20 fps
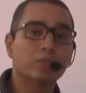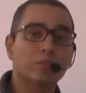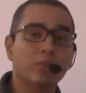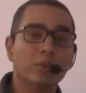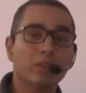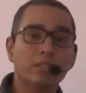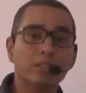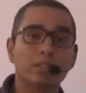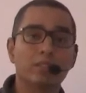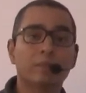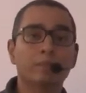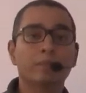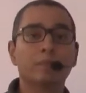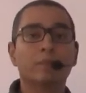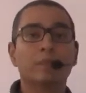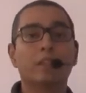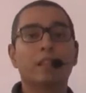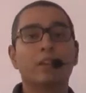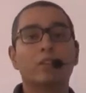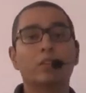hoje
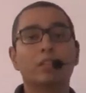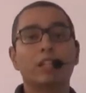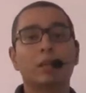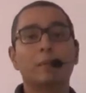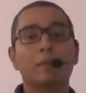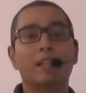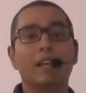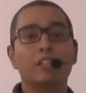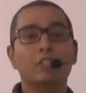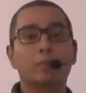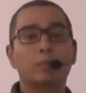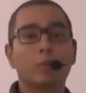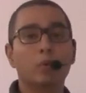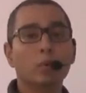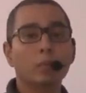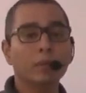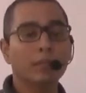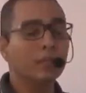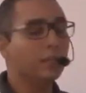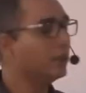na contabilidade
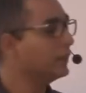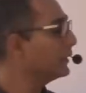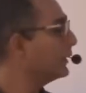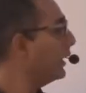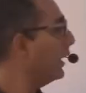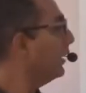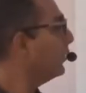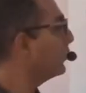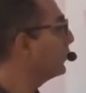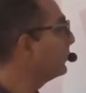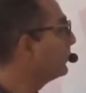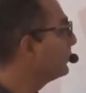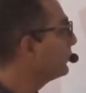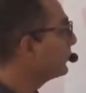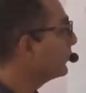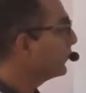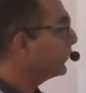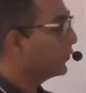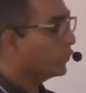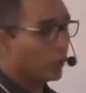pública, certo?
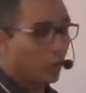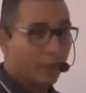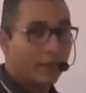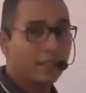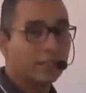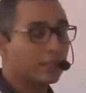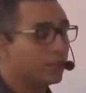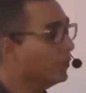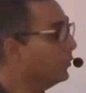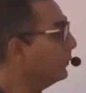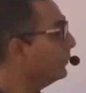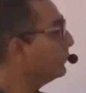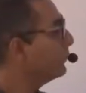Do Brasil.